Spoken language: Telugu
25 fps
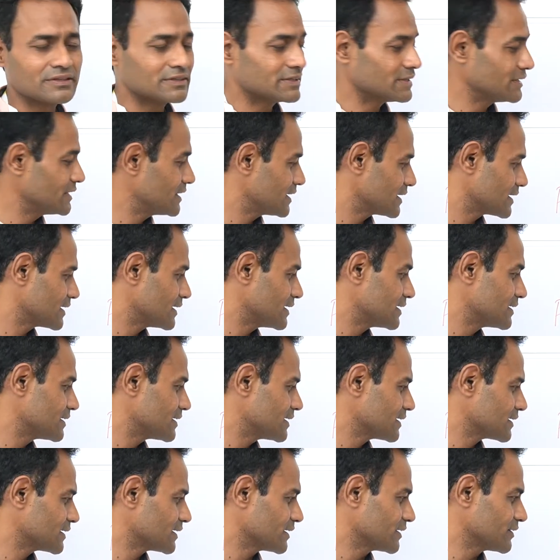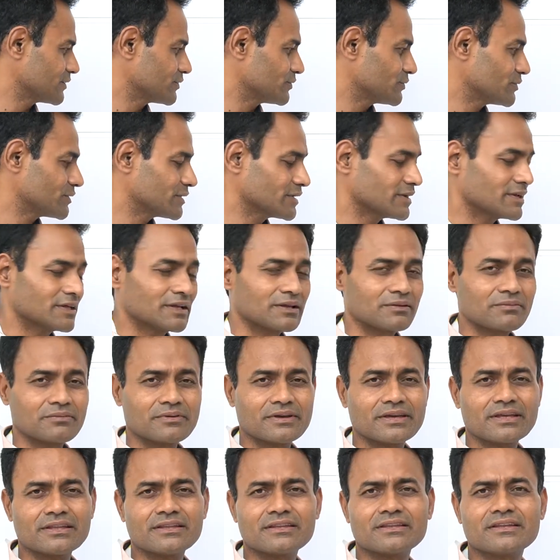తిన్న గంటకి నూట
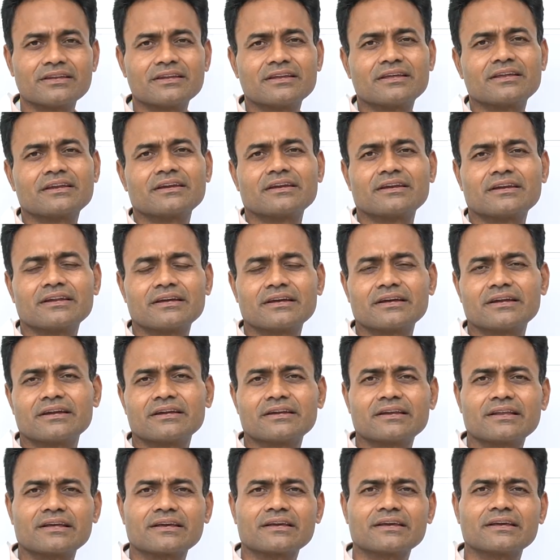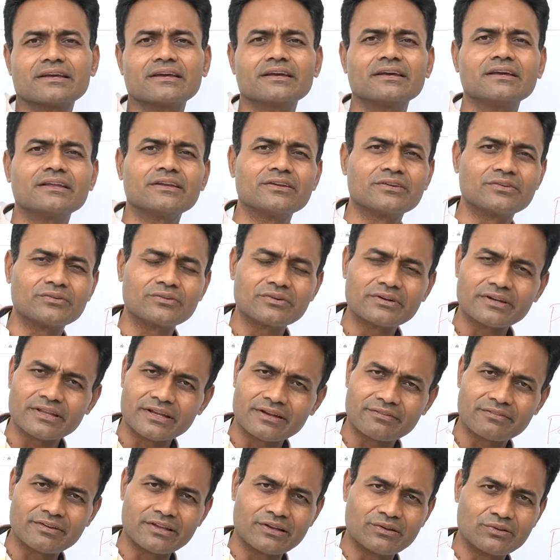నలభై తిన్న రెండు గంటలకి నూట
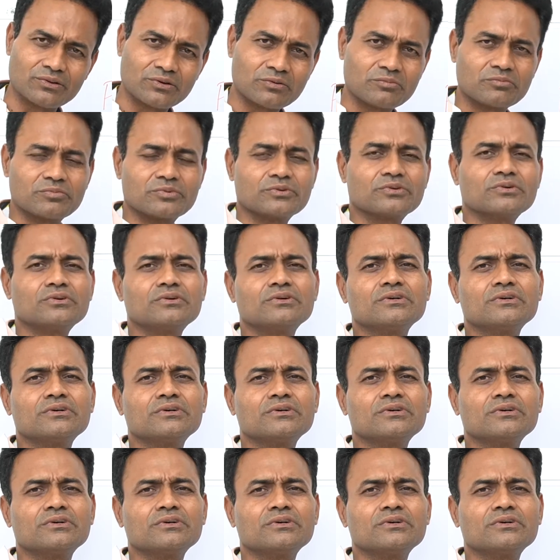ఇరవై లోపు